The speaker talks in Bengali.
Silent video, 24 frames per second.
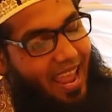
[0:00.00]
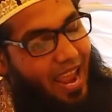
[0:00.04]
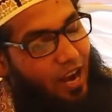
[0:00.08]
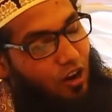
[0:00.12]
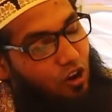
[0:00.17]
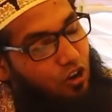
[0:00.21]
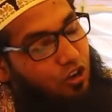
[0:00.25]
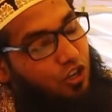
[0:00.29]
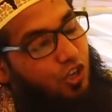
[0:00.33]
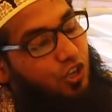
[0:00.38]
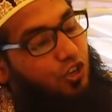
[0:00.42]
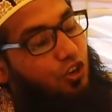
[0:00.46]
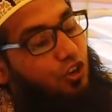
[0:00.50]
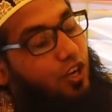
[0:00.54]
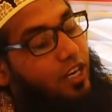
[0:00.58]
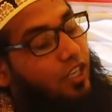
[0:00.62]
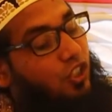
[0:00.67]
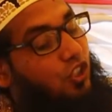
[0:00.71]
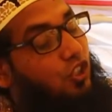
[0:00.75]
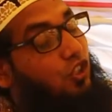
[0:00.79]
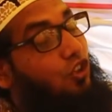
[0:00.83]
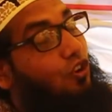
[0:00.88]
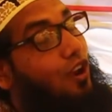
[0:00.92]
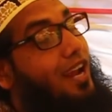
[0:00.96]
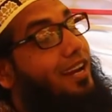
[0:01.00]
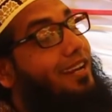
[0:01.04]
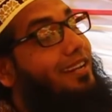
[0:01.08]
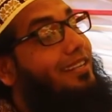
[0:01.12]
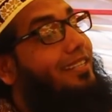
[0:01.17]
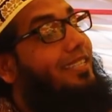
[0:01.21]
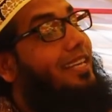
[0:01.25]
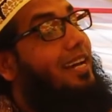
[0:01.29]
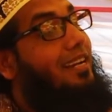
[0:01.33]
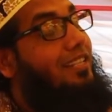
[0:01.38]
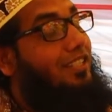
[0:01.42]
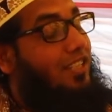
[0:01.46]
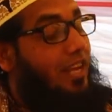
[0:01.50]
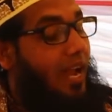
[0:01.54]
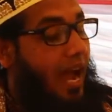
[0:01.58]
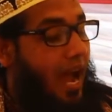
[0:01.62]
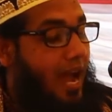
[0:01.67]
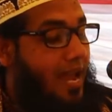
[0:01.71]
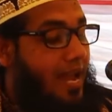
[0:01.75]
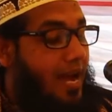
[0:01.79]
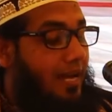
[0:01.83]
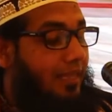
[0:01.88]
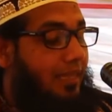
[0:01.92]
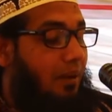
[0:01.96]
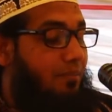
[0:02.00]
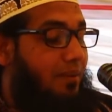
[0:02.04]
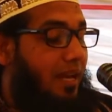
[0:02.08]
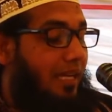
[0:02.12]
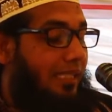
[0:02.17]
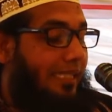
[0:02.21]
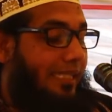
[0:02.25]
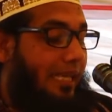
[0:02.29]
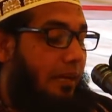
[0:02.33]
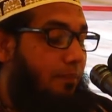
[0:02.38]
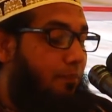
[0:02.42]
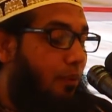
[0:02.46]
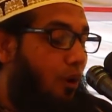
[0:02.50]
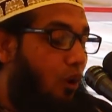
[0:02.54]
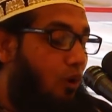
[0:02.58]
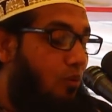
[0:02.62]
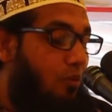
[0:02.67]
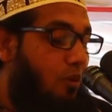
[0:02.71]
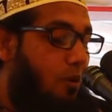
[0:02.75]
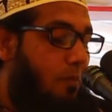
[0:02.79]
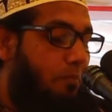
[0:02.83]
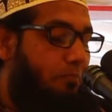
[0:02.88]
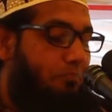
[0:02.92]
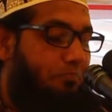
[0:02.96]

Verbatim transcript: এখন শোনেন সুরায় নিসার যে আয়াত আমি আজকে পড়ব